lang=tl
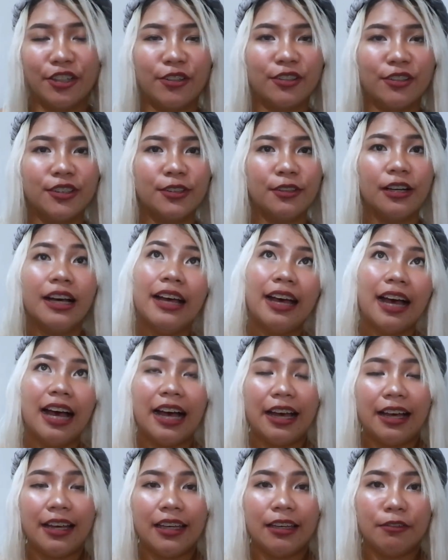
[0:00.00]
you know, so
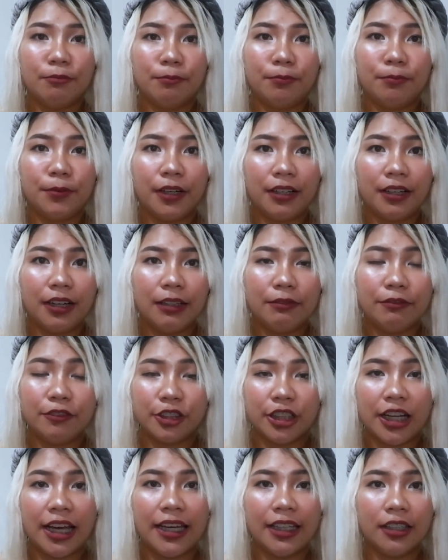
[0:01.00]
I I've
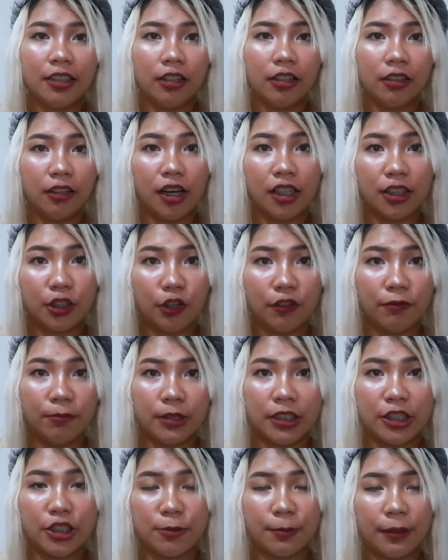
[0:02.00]
tried a lot
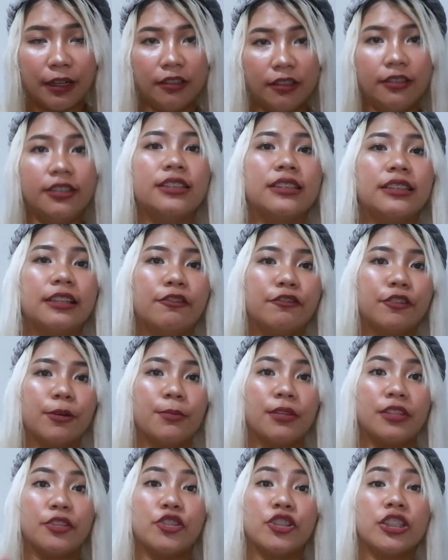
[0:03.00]
of bleach powders na
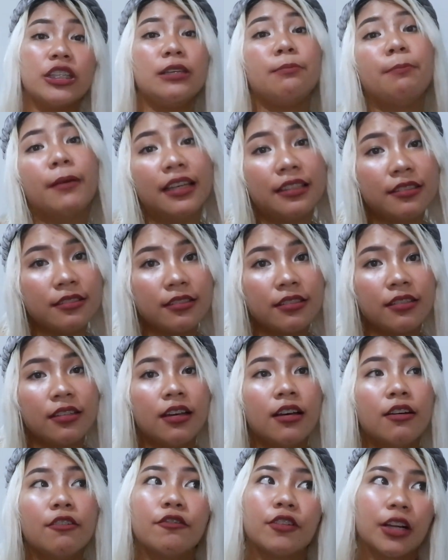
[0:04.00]
from the cheapest,
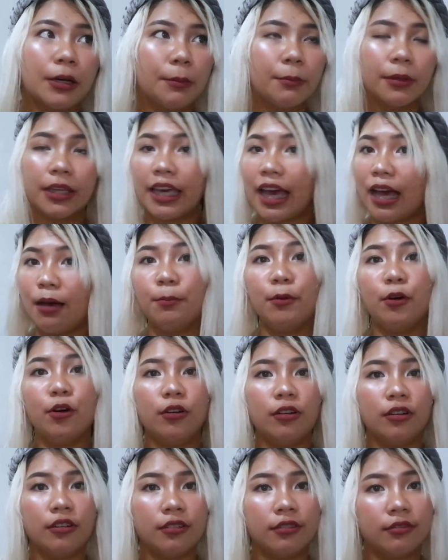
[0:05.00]
from
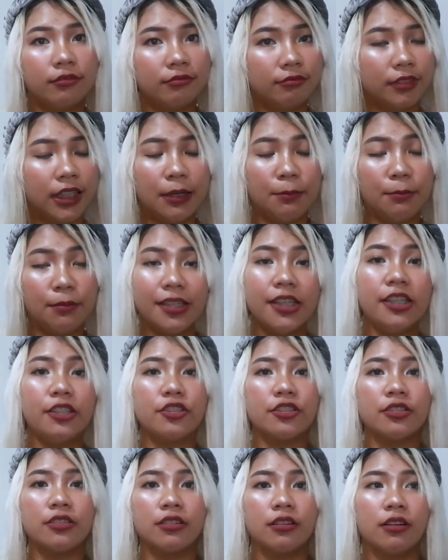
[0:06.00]
Quiapo na
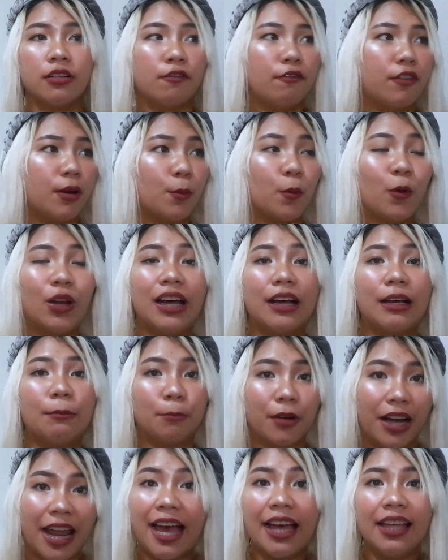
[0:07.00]
bleach, from walang
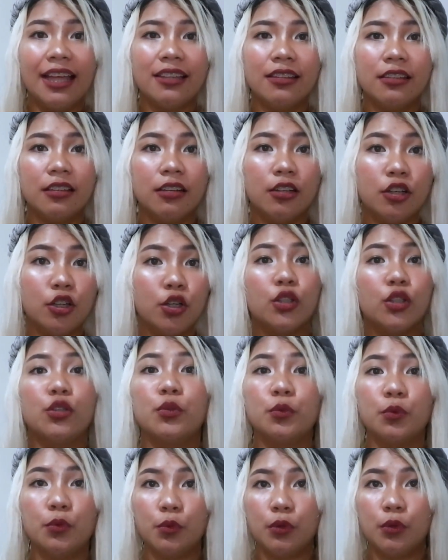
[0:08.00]
brand
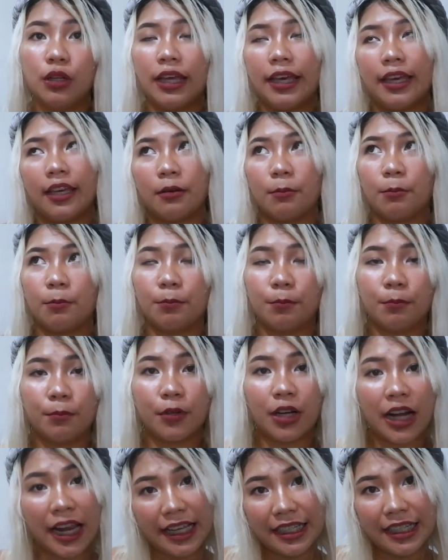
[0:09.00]
to like
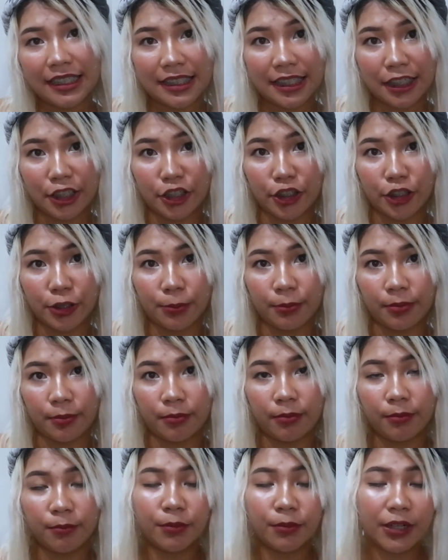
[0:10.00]
pricier
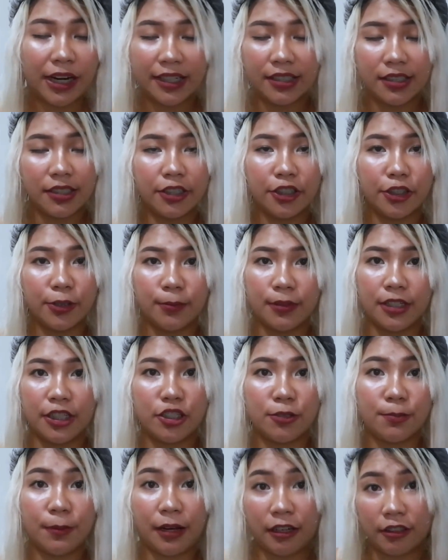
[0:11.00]
pricier
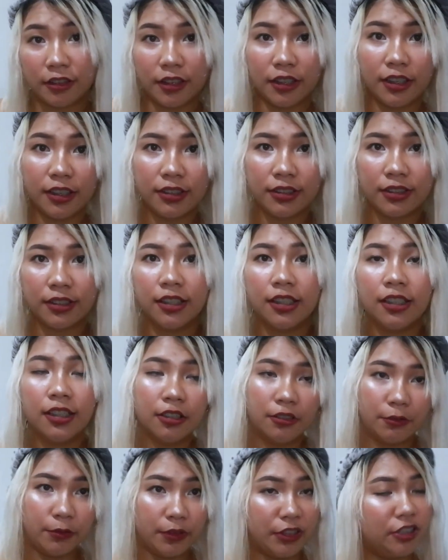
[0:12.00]
bleach powders
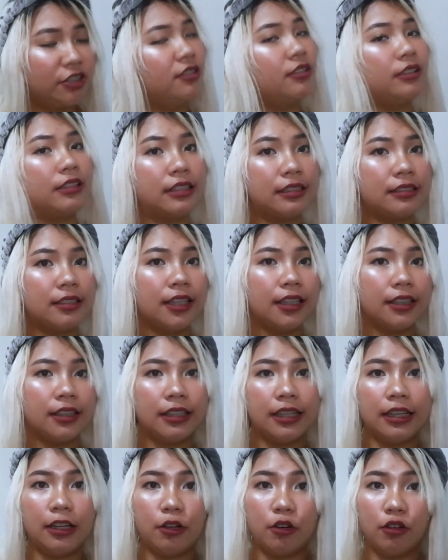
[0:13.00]
which is
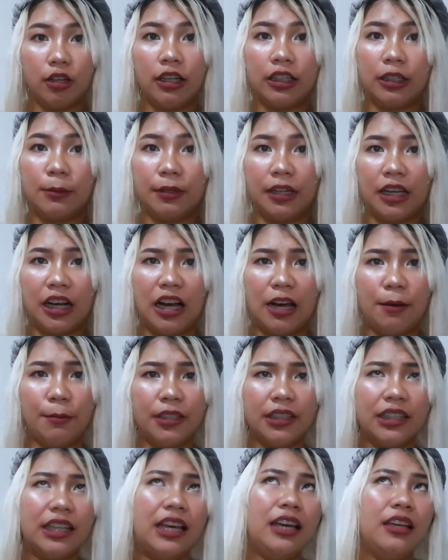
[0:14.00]
recently ko lang naman
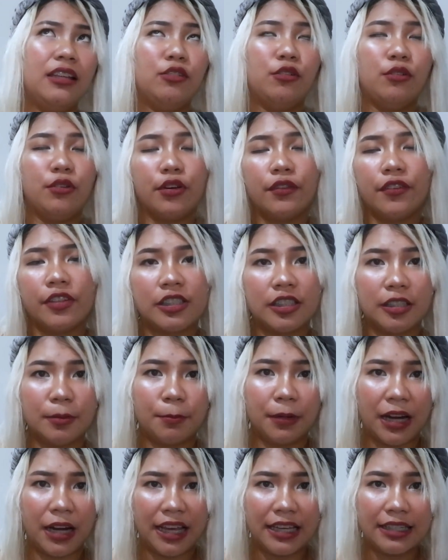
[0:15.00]
nagamit. I don't know if it's the
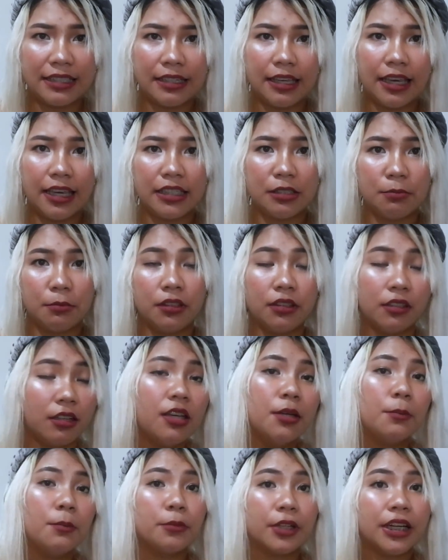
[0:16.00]
priciest, but
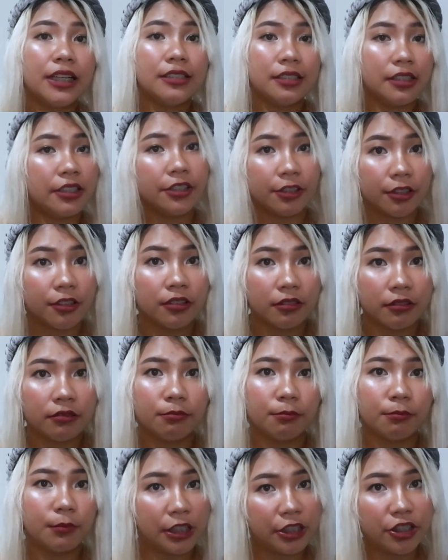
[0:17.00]
pricier
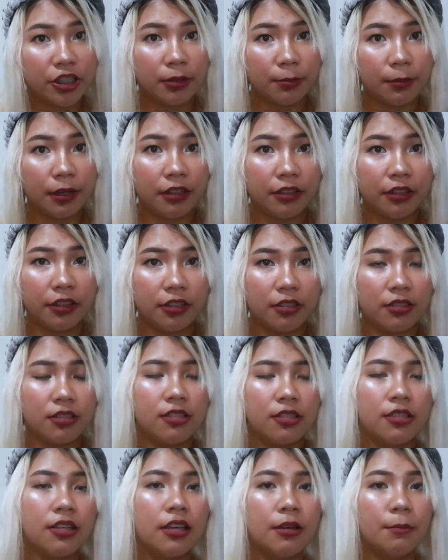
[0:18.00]
bleaching
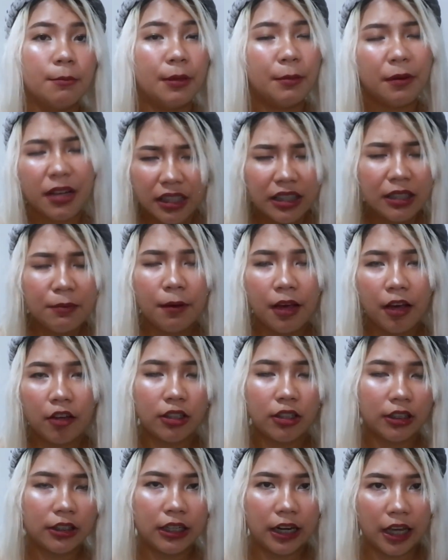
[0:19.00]
powders. May mga hindi pa ako
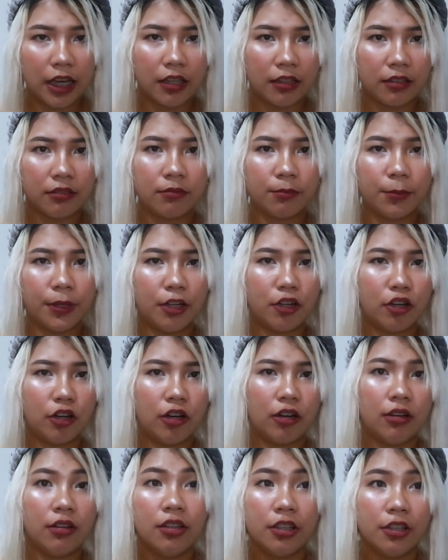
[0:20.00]
na-try,
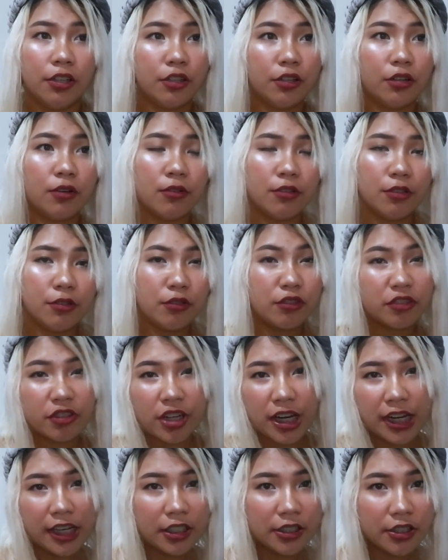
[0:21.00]
pero, you know, yung
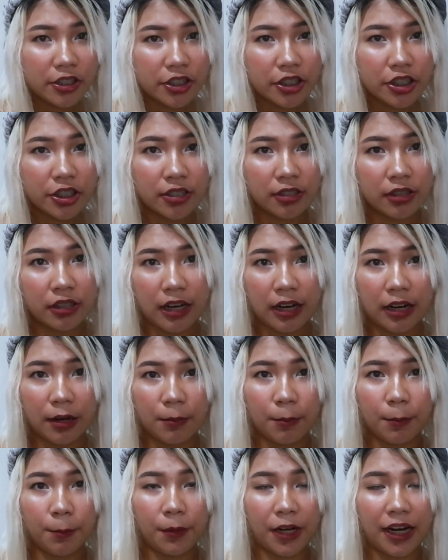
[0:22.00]
range
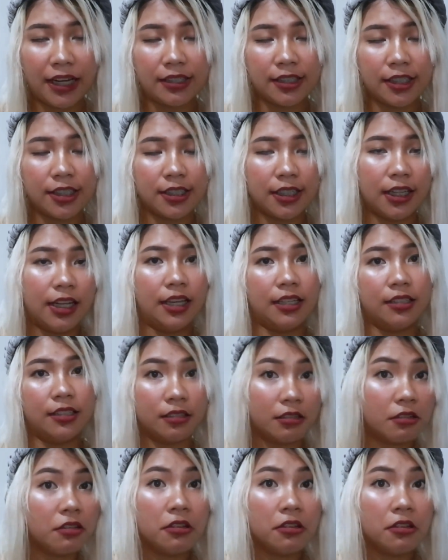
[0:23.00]
ng prices nila is,